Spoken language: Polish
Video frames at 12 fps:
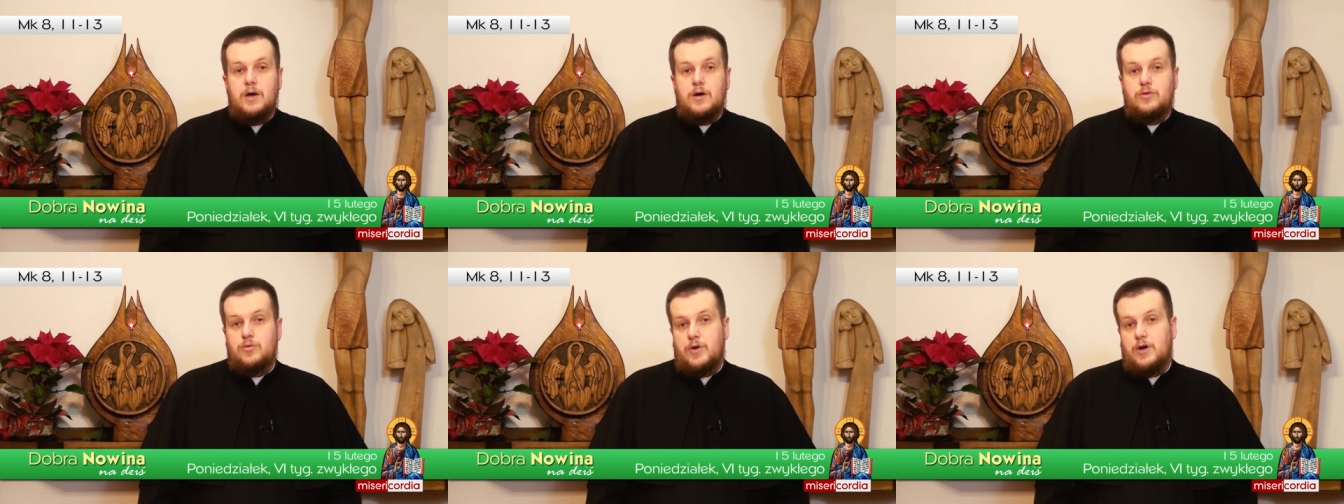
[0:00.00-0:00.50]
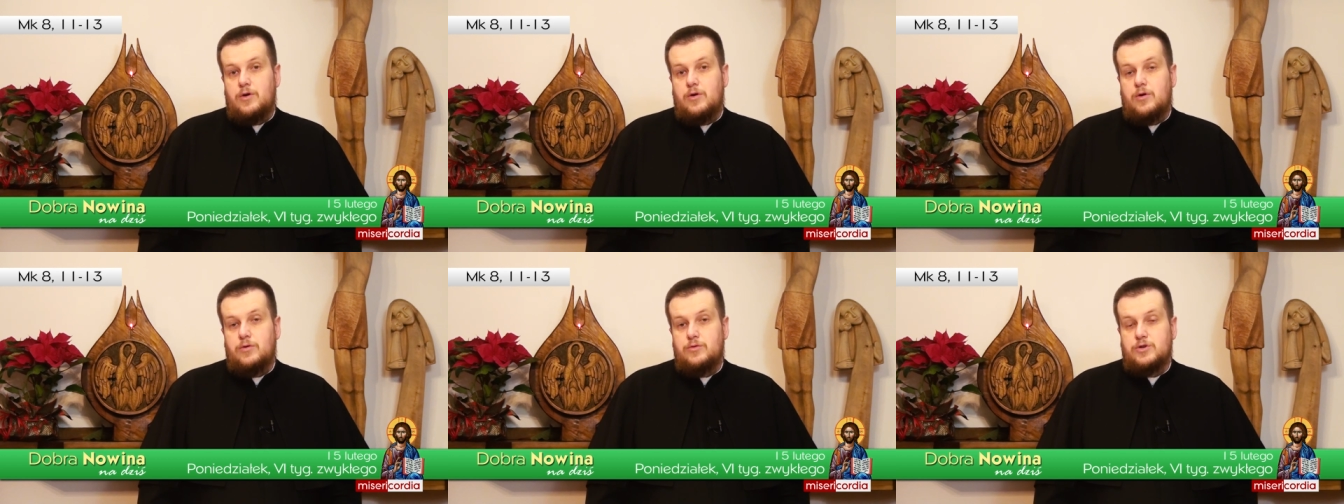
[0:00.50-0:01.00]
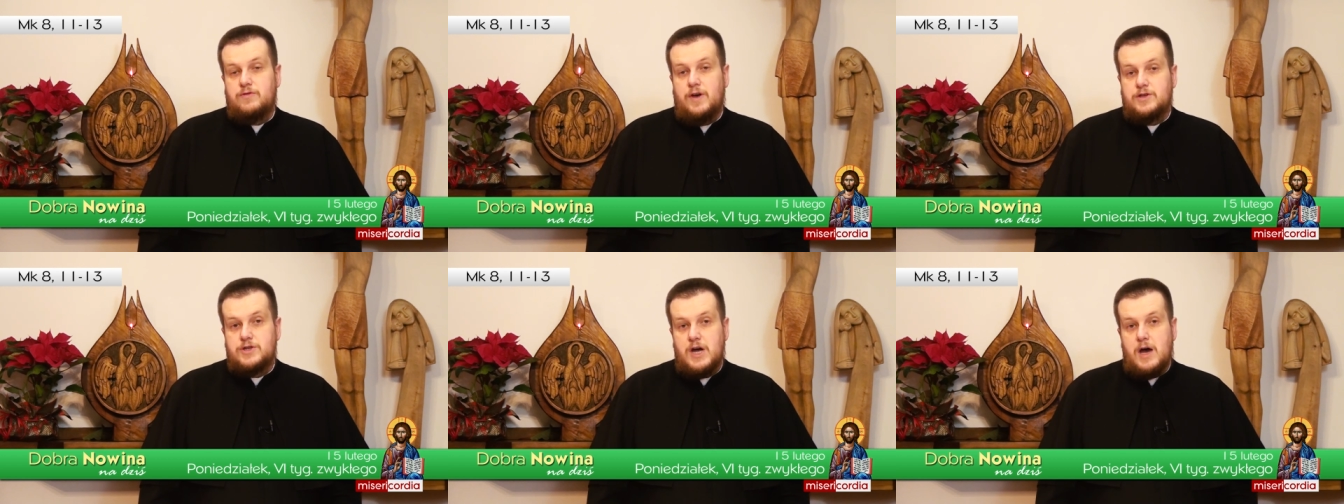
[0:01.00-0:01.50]
którego
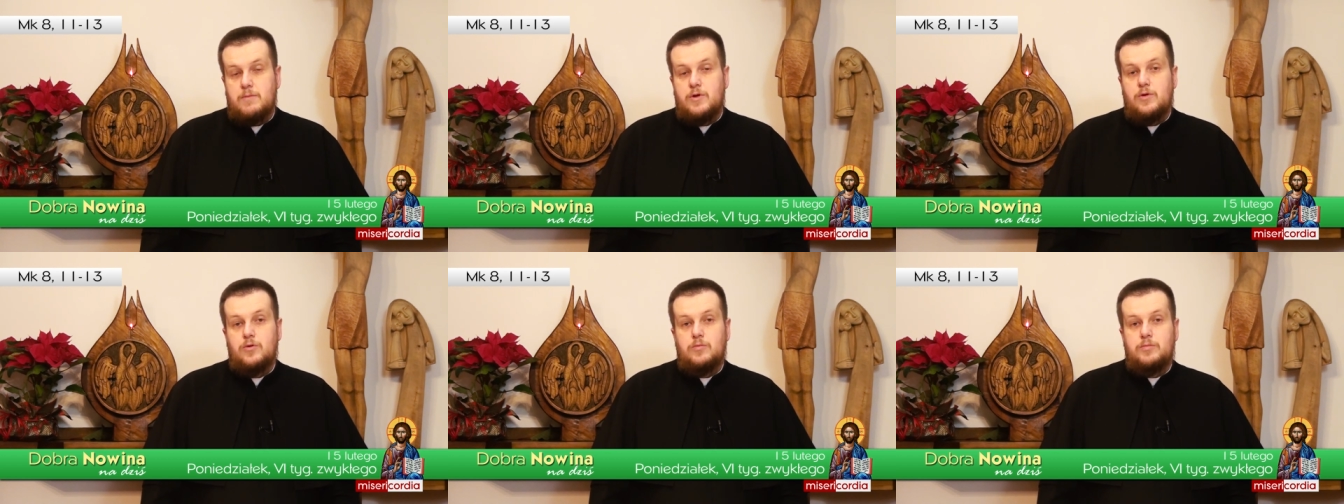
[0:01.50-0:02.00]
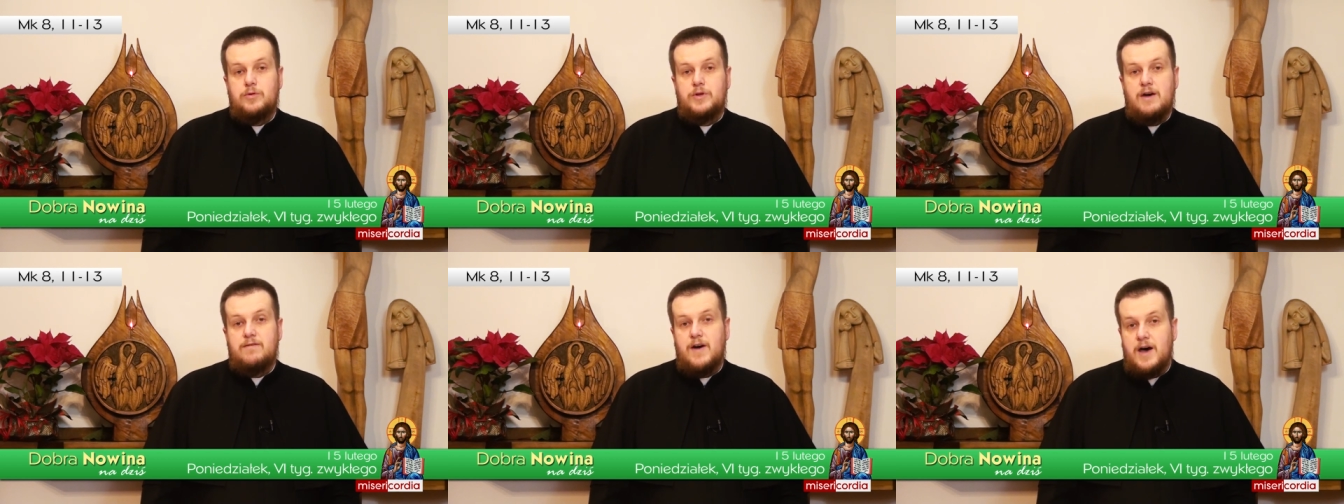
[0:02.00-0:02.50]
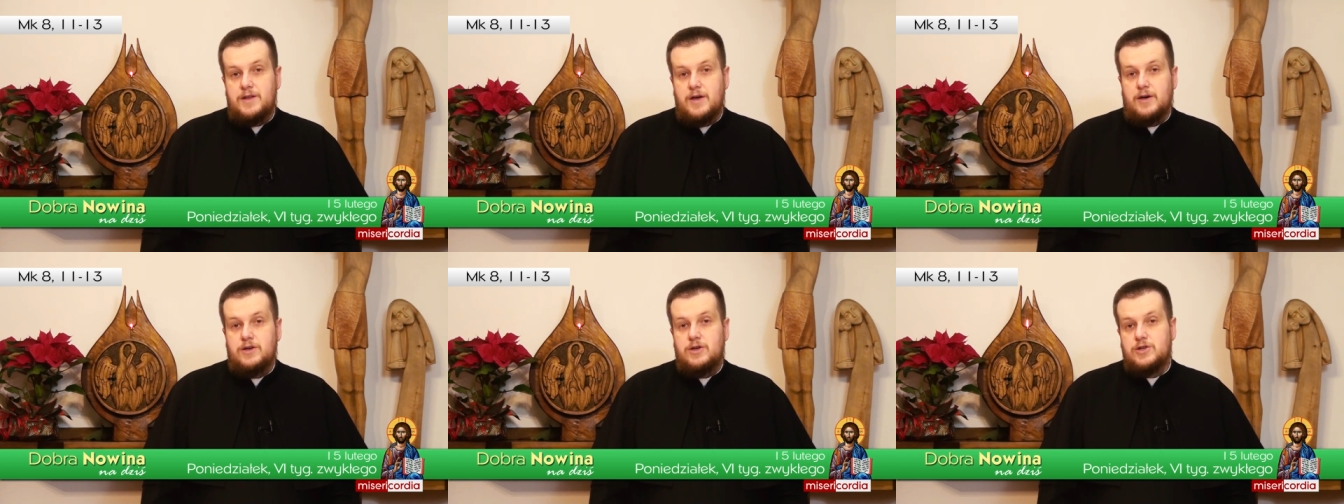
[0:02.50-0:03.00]
doświadczamy, lub na
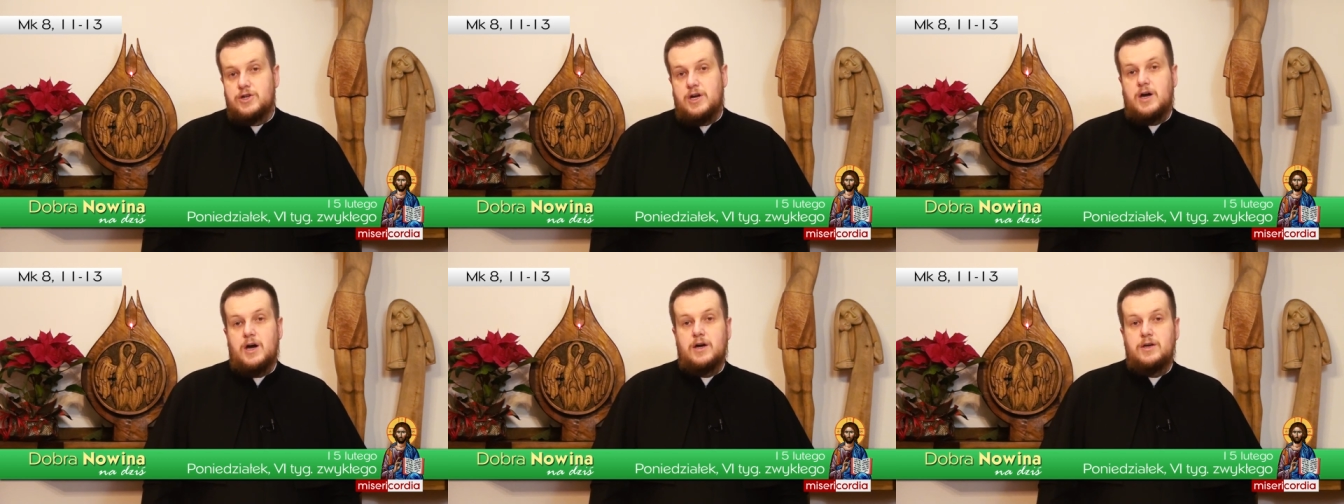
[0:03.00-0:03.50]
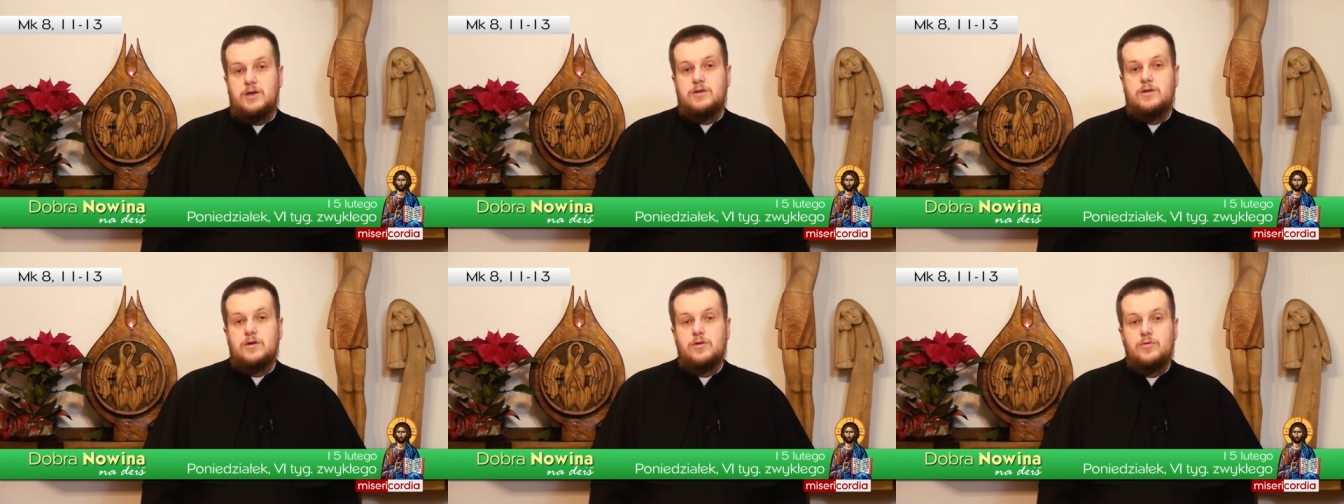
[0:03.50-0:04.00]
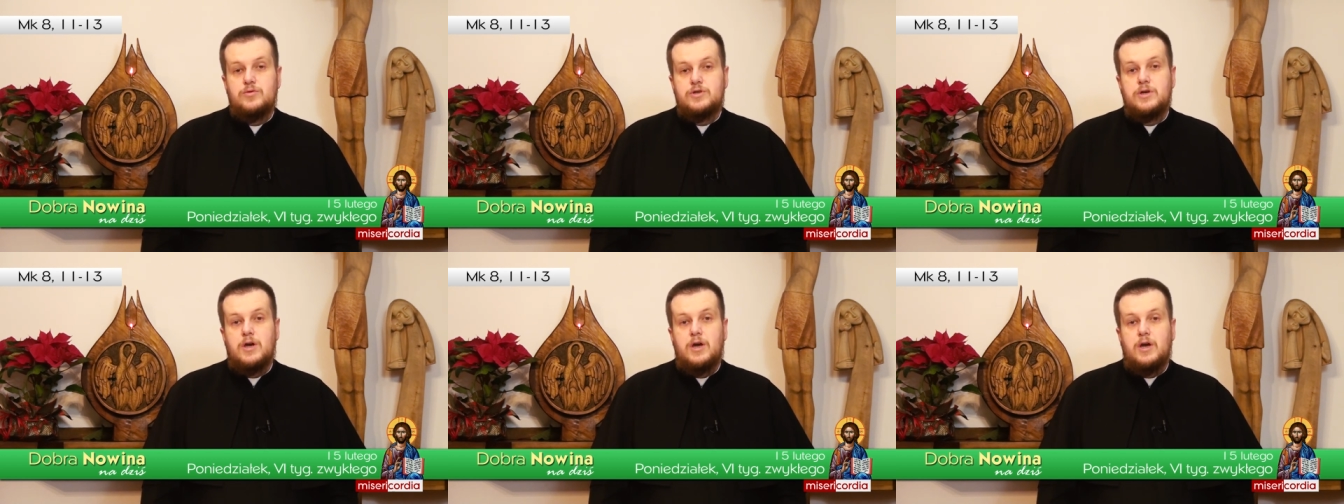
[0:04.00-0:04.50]
wadach i grzechach innych ludzi,